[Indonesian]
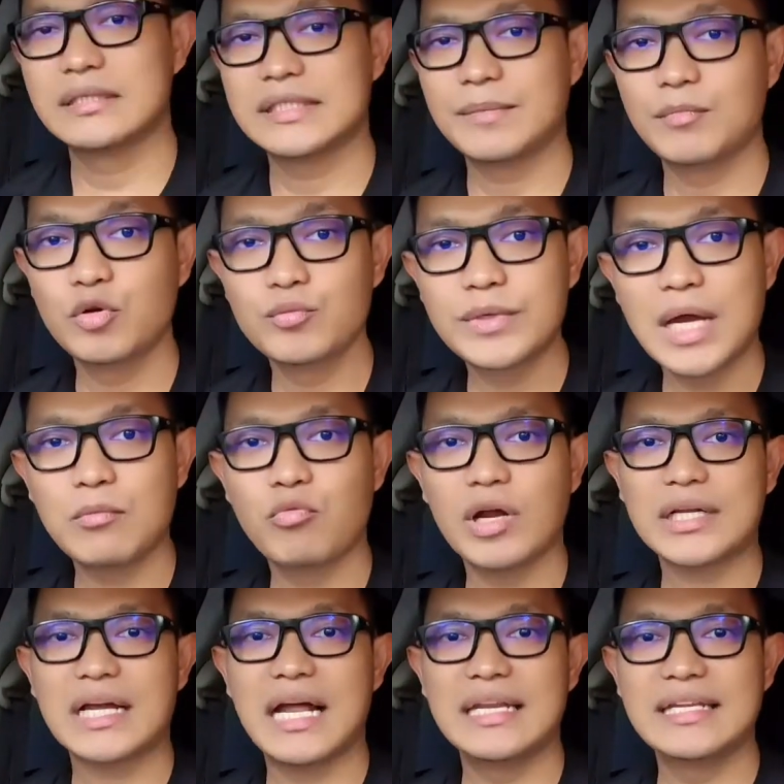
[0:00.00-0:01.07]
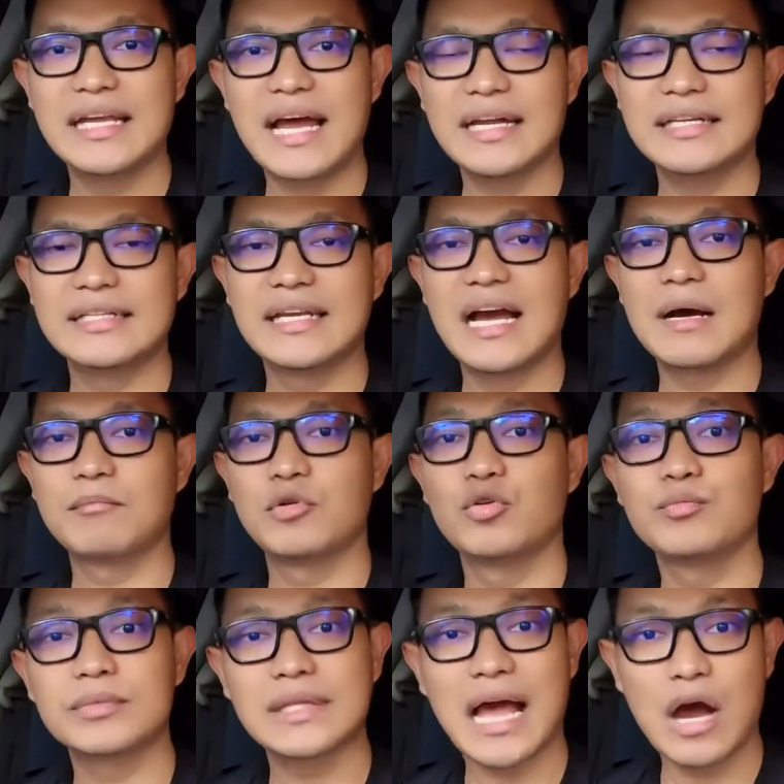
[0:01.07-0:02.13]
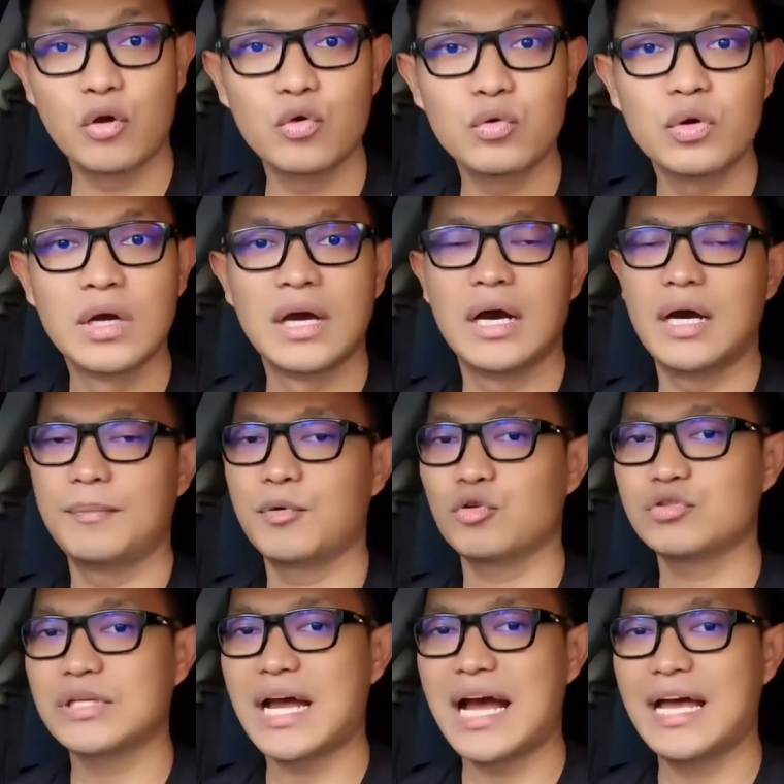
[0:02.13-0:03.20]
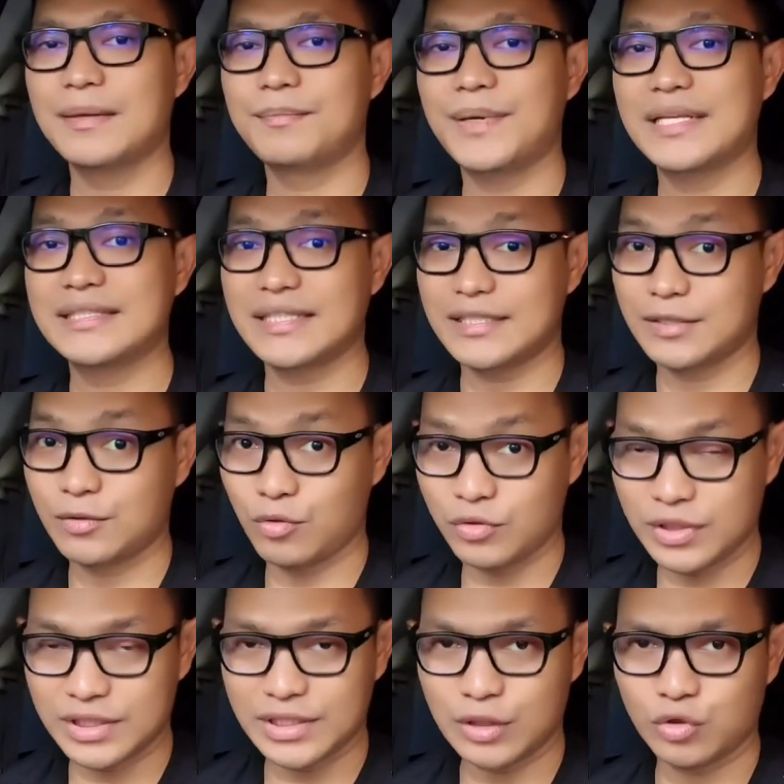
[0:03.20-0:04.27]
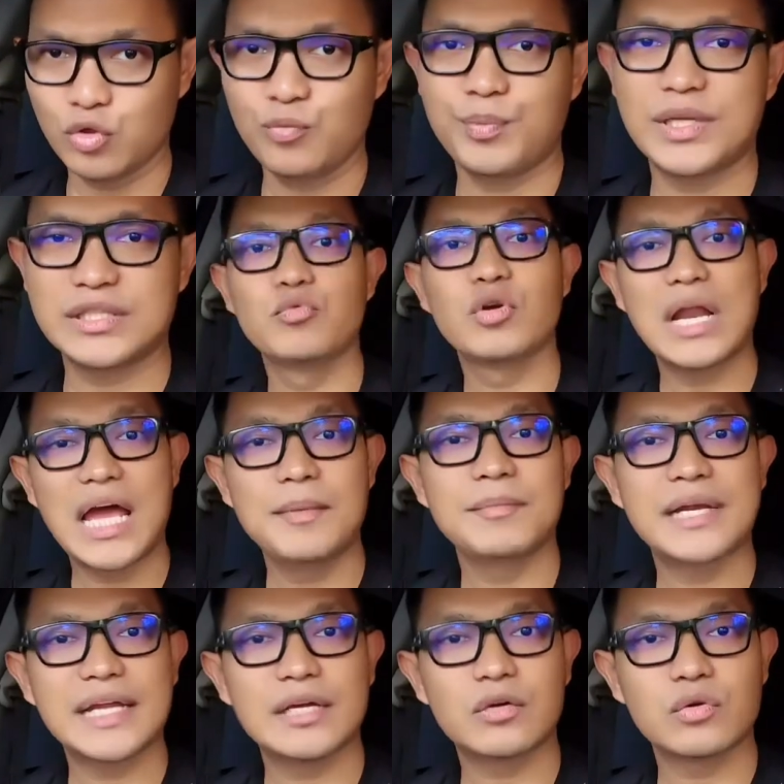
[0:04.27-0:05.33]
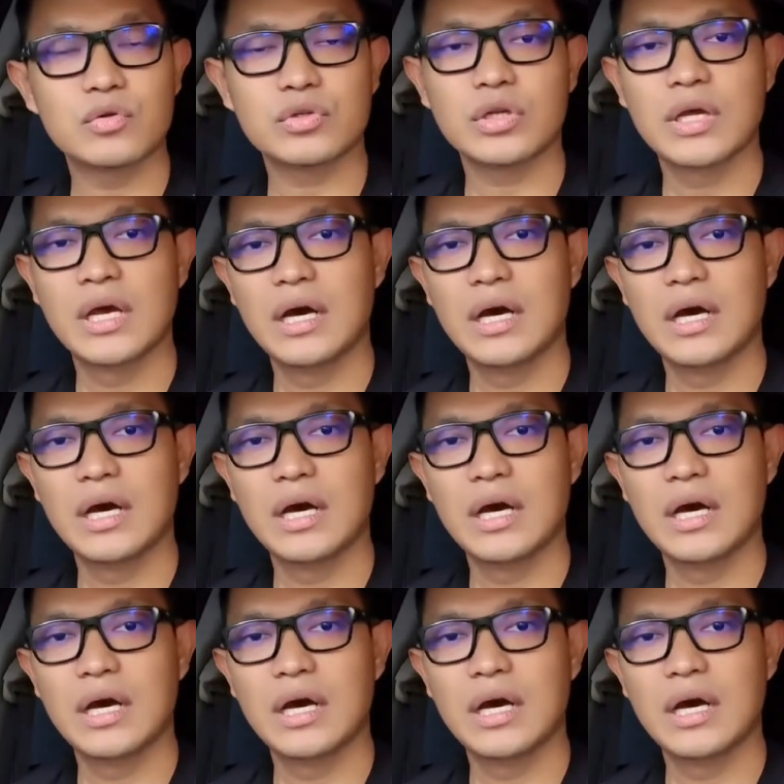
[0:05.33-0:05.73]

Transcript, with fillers: Sebelumnya buat kalian yang belum tahu eh, perusahaan Princess Cruises itu mulai merekrut